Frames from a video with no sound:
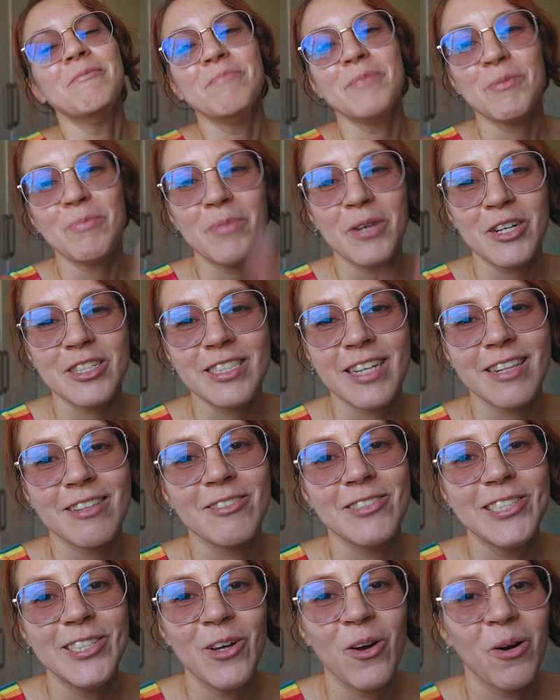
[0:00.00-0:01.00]
Um
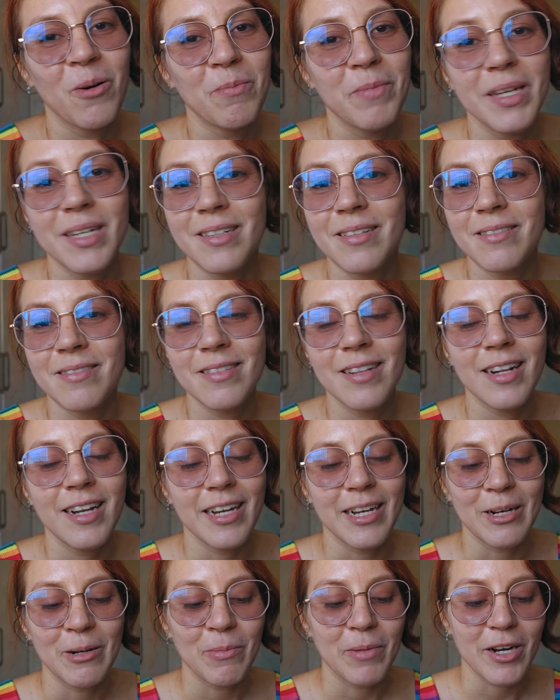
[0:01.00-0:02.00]
projeto de homem
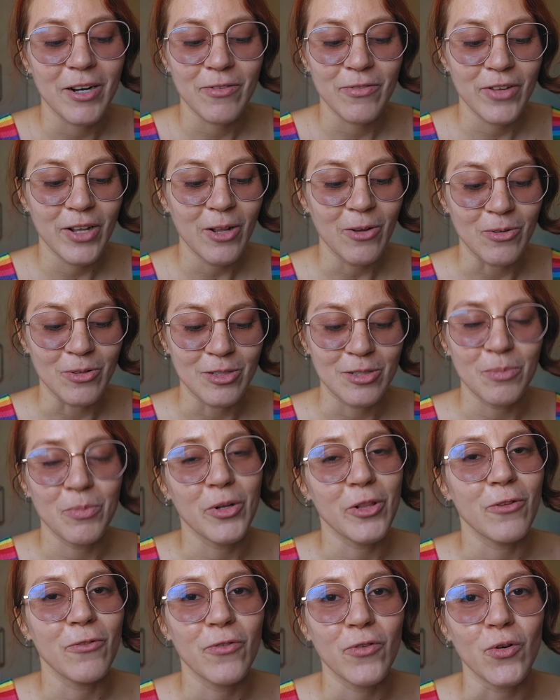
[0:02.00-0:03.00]
lindo, maravilhoso,
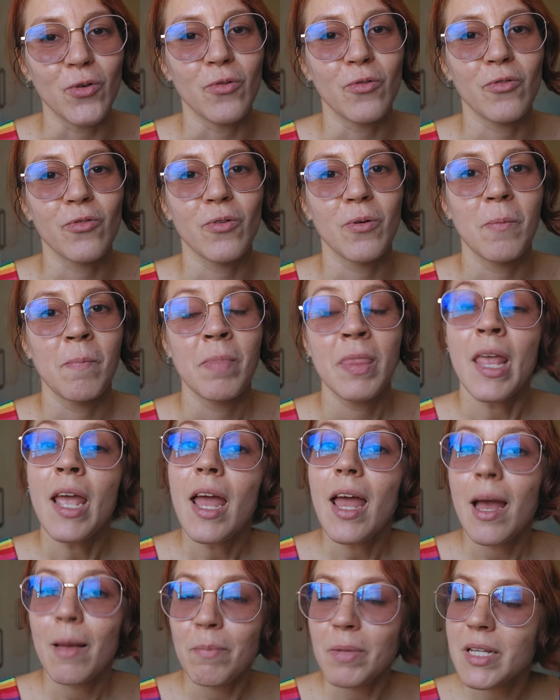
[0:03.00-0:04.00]
muito fofo.
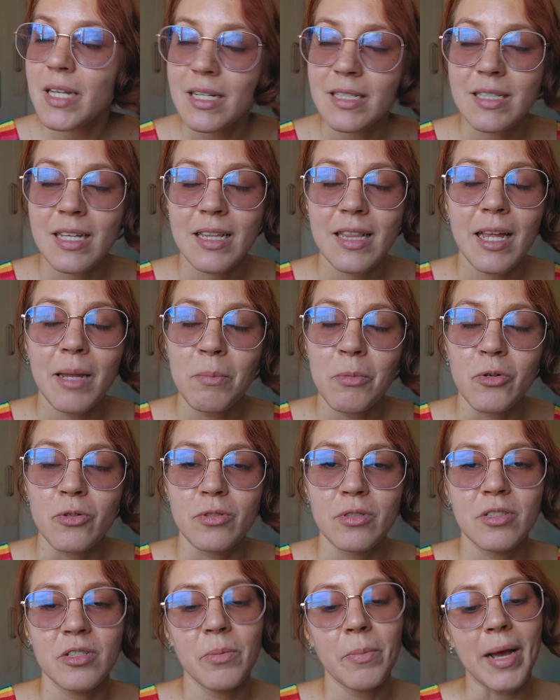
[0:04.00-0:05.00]
Apesar de ser
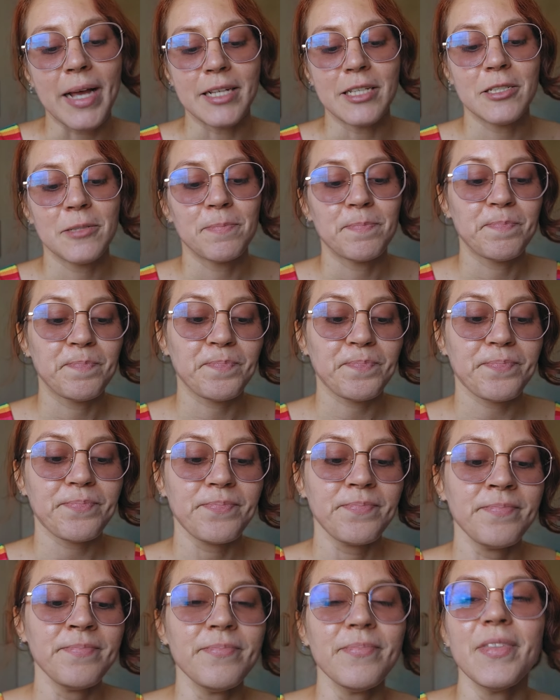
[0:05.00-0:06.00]
teimoso demais.
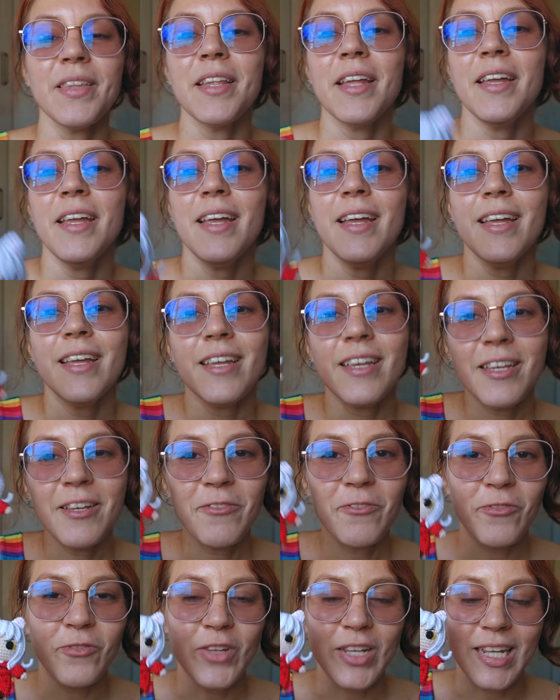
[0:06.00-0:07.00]

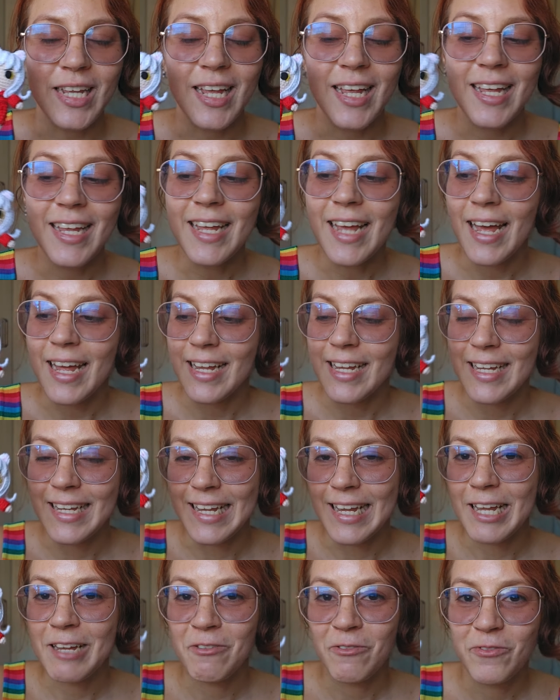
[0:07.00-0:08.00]
Enfim, e
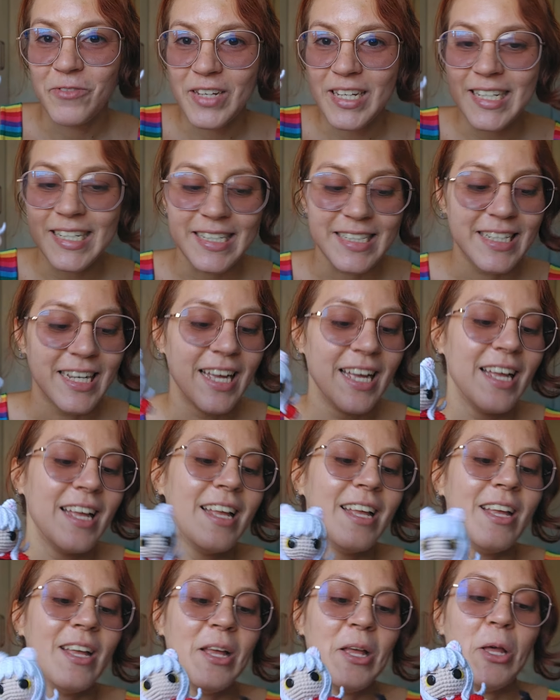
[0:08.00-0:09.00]
aí eu fiz
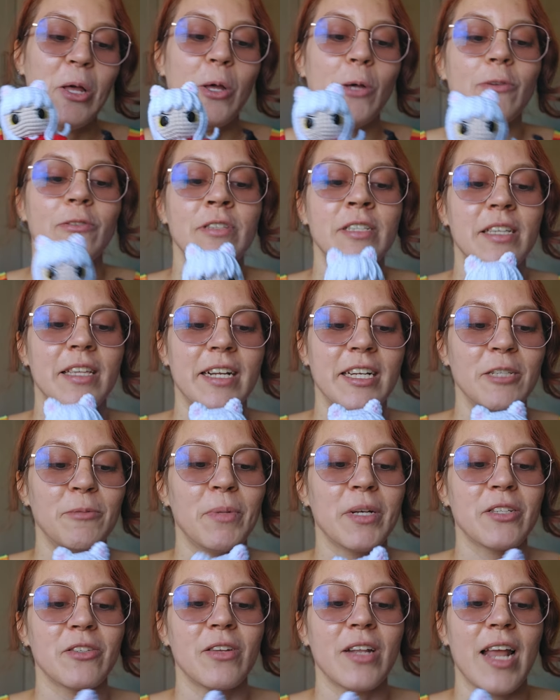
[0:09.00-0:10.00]
os três
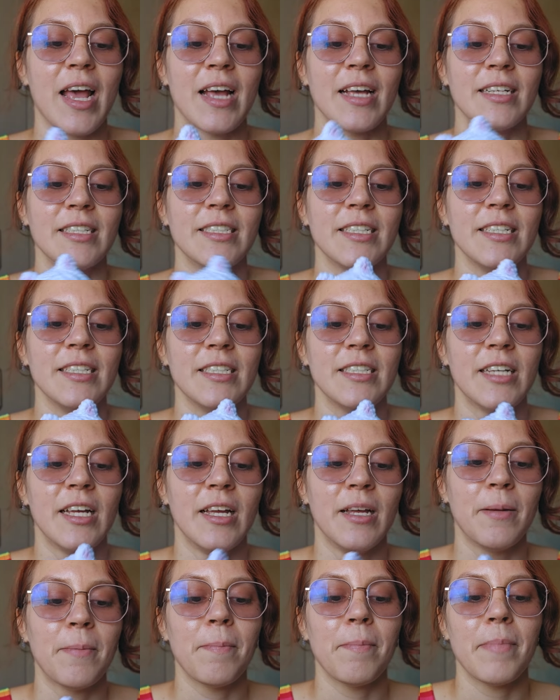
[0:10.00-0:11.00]
personagens
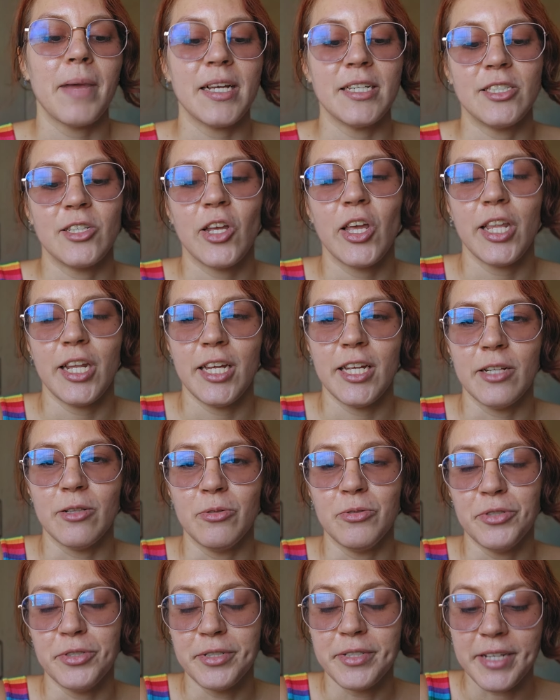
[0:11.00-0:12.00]
mais
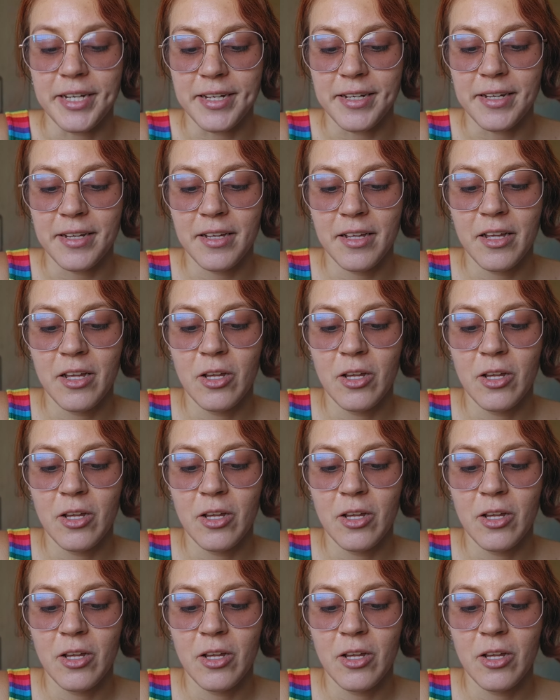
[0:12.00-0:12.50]
queridos, né?